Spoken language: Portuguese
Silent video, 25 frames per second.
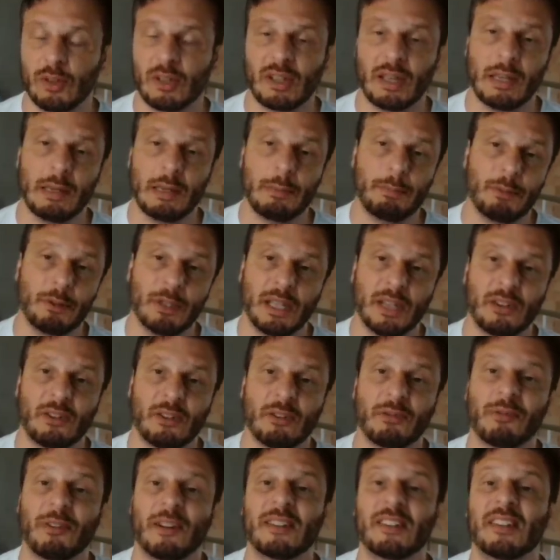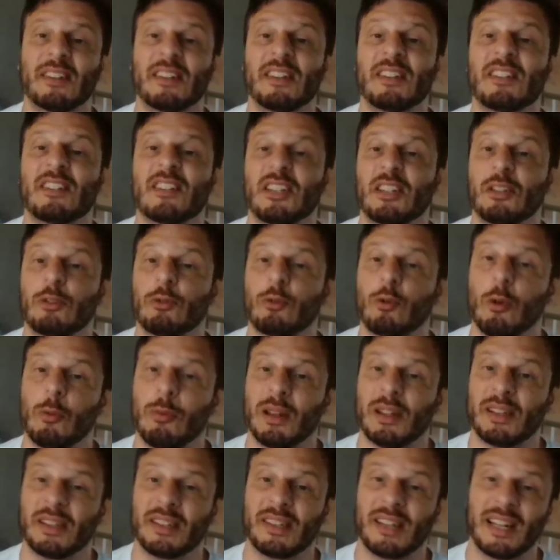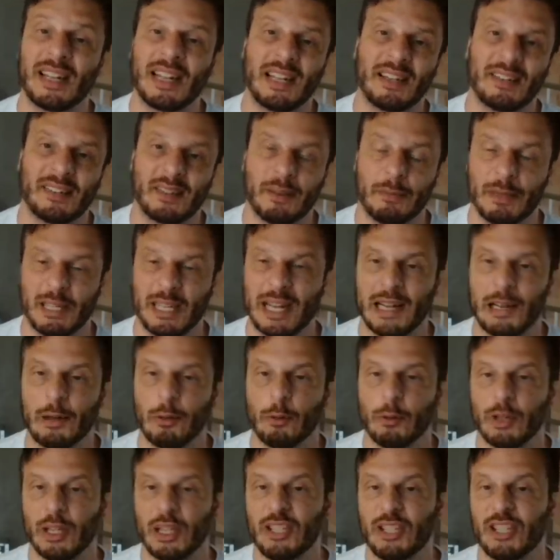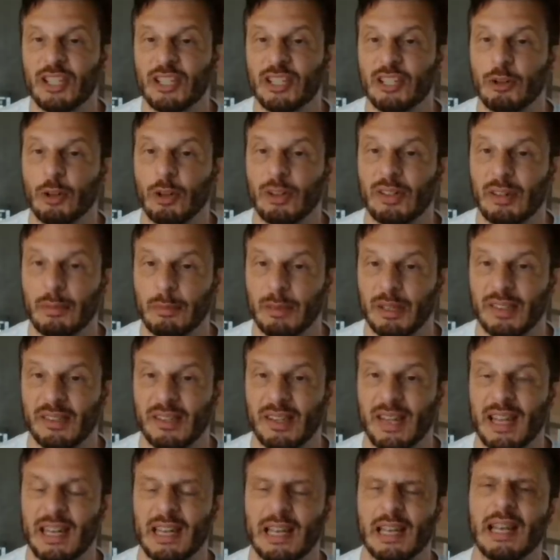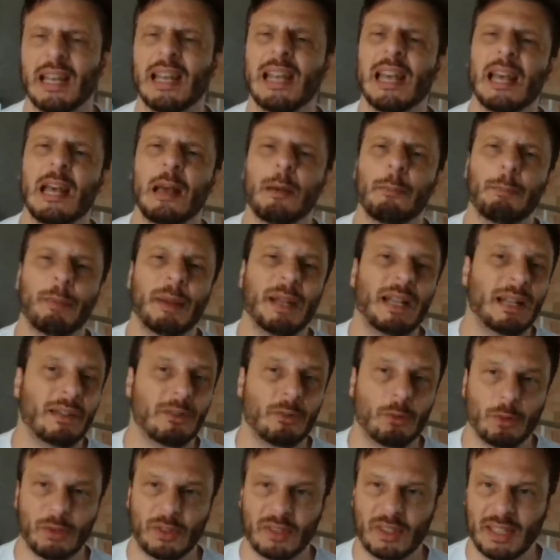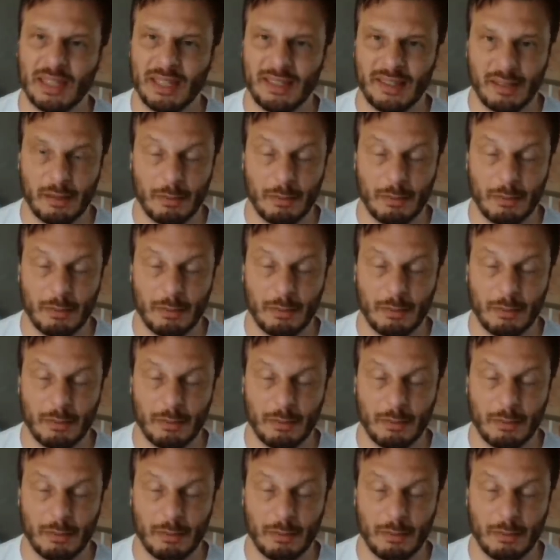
e por isso faz sentido começar a examinar a origem de nossa miséria pela tosquíssima